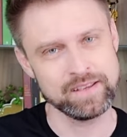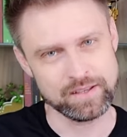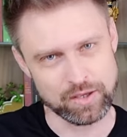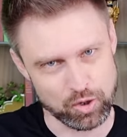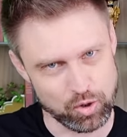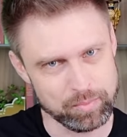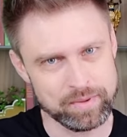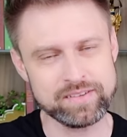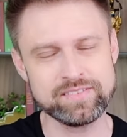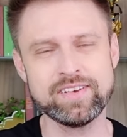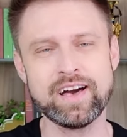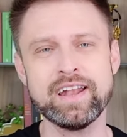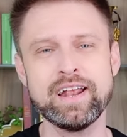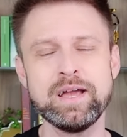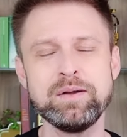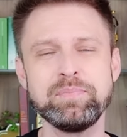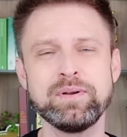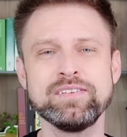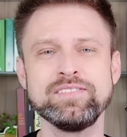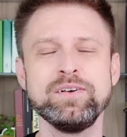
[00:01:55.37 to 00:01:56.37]
que começaram a
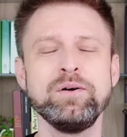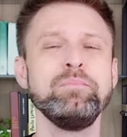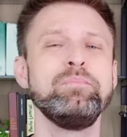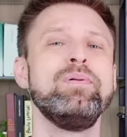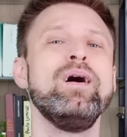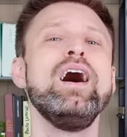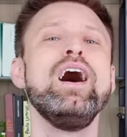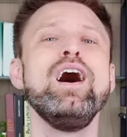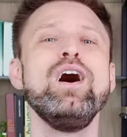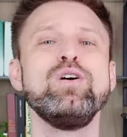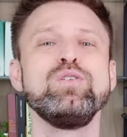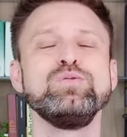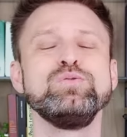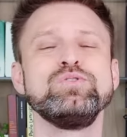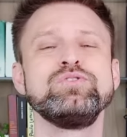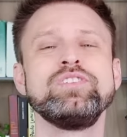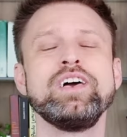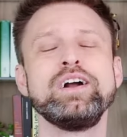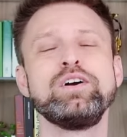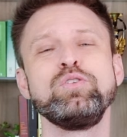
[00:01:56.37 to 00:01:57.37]
ir para São Paulo no
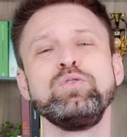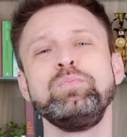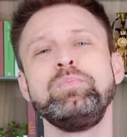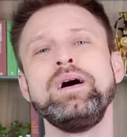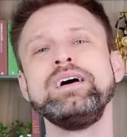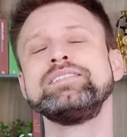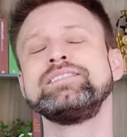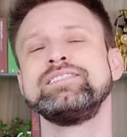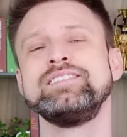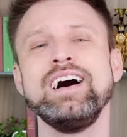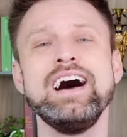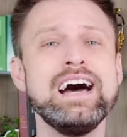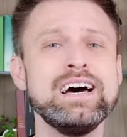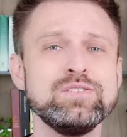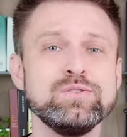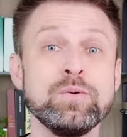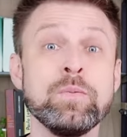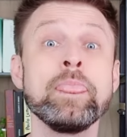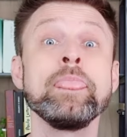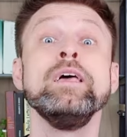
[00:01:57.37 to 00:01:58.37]
século
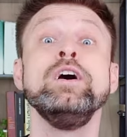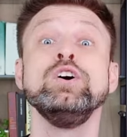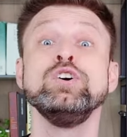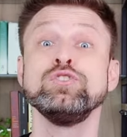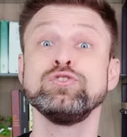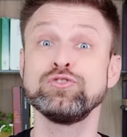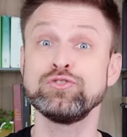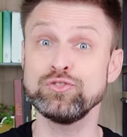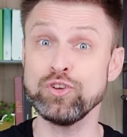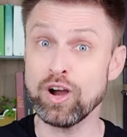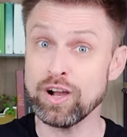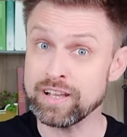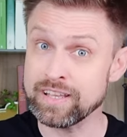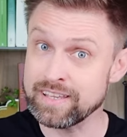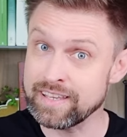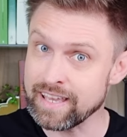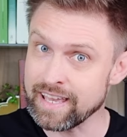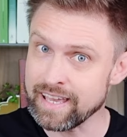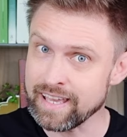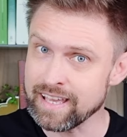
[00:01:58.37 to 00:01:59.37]
passado. Só
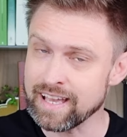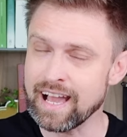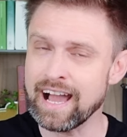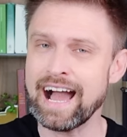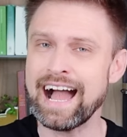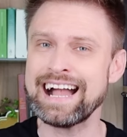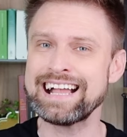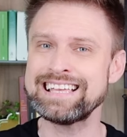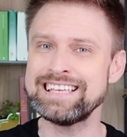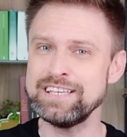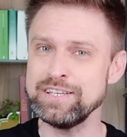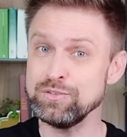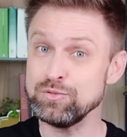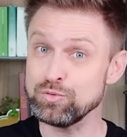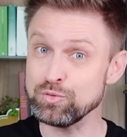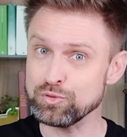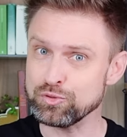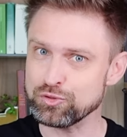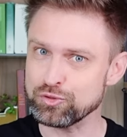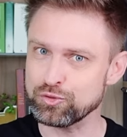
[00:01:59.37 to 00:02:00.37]
que aqui
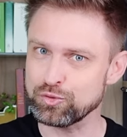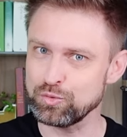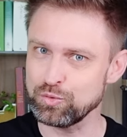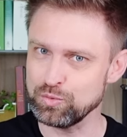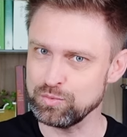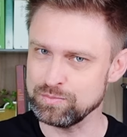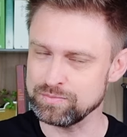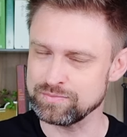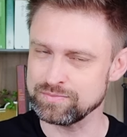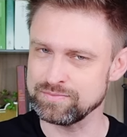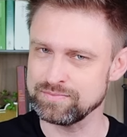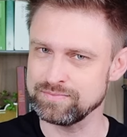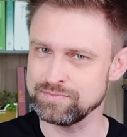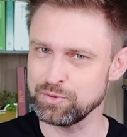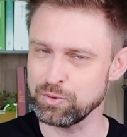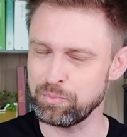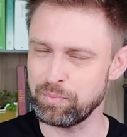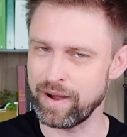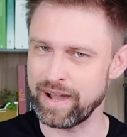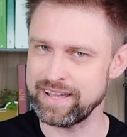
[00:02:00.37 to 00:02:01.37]
do sul
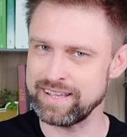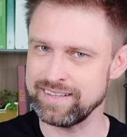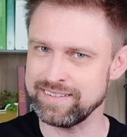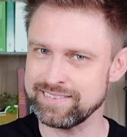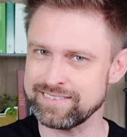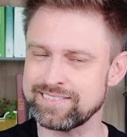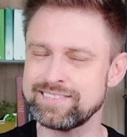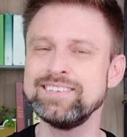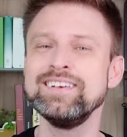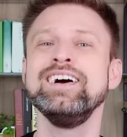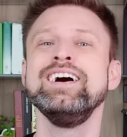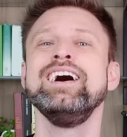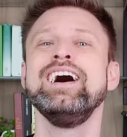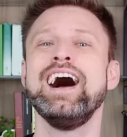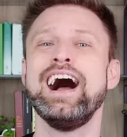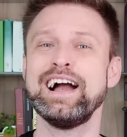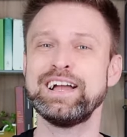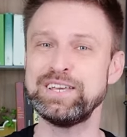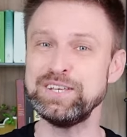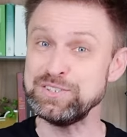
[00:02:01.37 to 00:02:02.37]
do país,
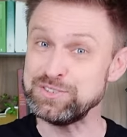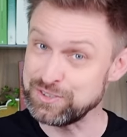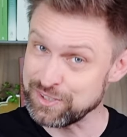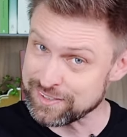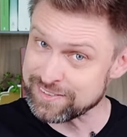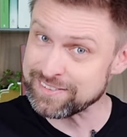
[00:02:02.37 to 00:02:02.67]
aqui de